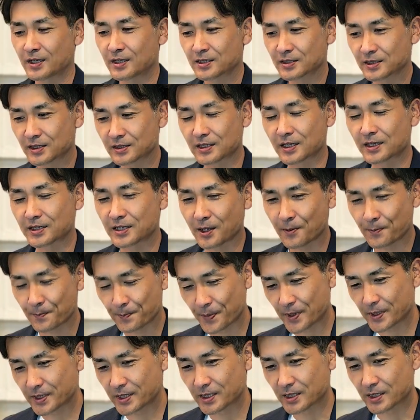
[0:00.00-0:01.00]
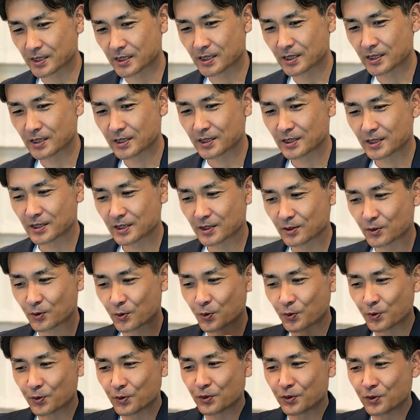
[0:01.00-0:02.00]
ただやっぱり
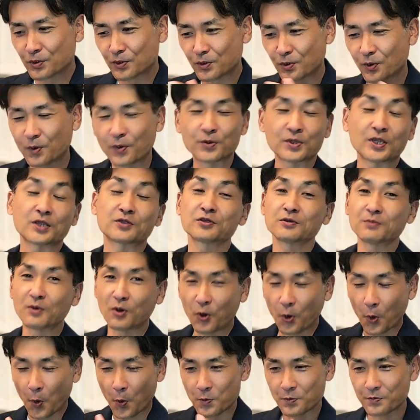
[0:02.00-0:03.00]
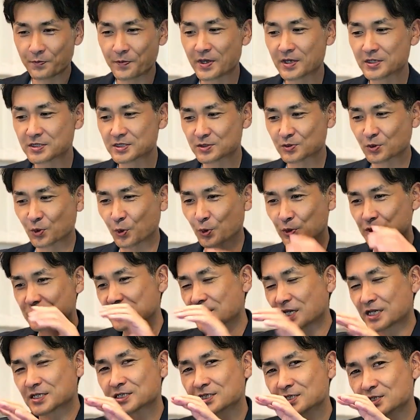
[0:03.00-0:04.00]
こう例えばホームページの
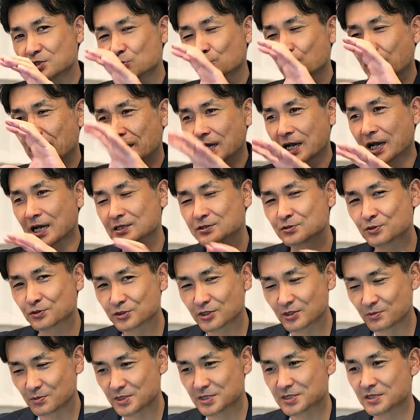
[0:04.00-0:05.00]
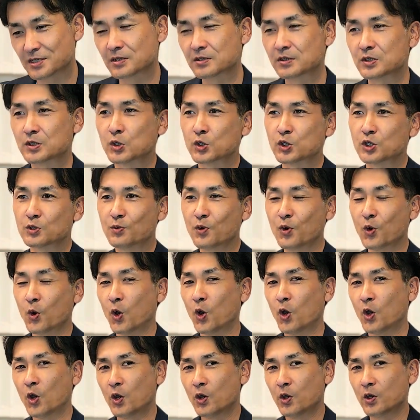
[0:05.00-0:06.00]
写真とか画像で見せるよりも、
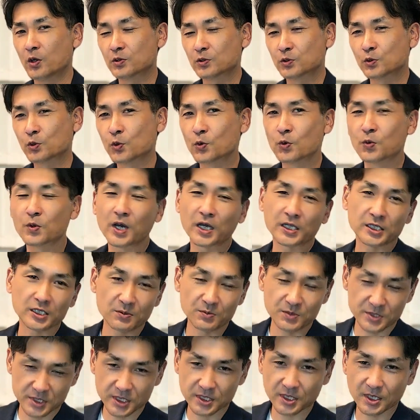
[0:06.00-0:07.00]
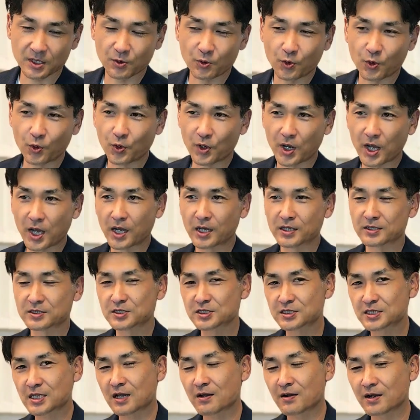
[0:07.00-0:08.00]
動画で見せた方が
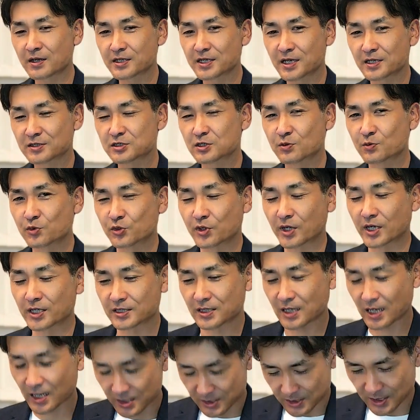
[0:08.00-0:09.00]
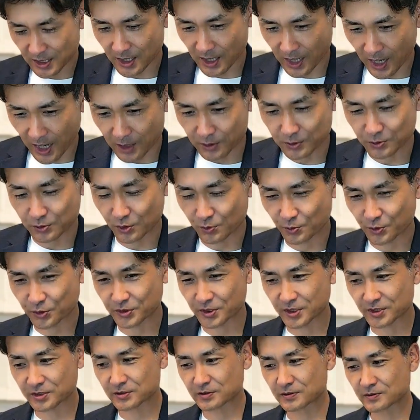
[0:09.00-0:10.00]
伝わりやすいものがたくさんあると思うん
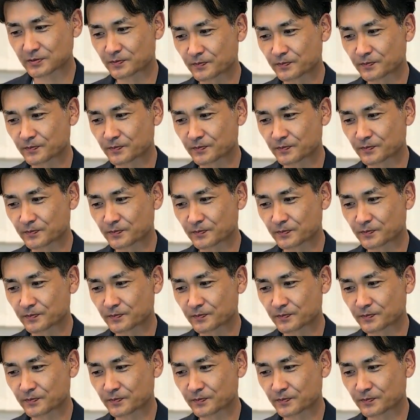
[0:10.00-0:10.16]
です。